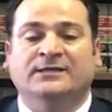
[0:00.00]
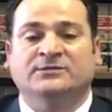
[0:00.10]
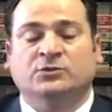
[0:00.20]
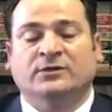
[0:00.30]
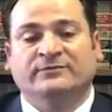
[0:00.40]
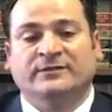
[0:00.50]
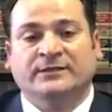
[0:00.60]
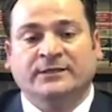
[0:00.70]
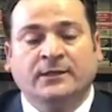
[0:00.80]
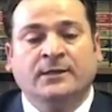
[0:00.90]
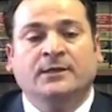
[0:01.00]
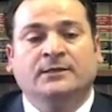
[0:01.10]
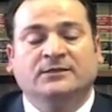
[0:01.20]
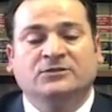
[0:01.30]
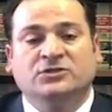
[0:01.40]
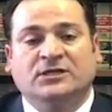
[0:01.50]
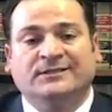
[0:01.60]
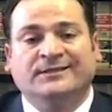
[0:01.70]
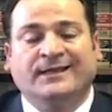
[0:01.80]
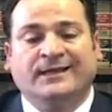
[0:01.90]
ICE görevlileri
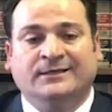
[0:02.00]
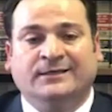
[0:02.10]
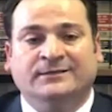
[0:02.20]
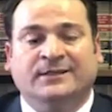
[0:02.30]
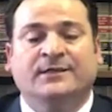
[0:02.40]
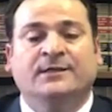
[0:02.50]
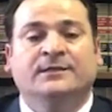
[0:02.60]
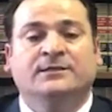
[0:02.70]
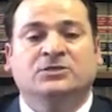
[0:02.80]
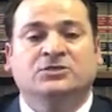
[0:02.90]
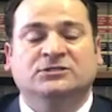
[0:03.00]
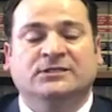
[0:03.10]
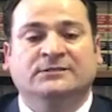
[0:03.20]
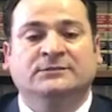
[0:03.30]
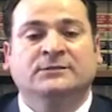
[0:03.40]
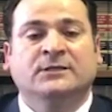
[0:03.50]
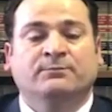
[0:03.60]
gidecekleri yerlerde kişilerin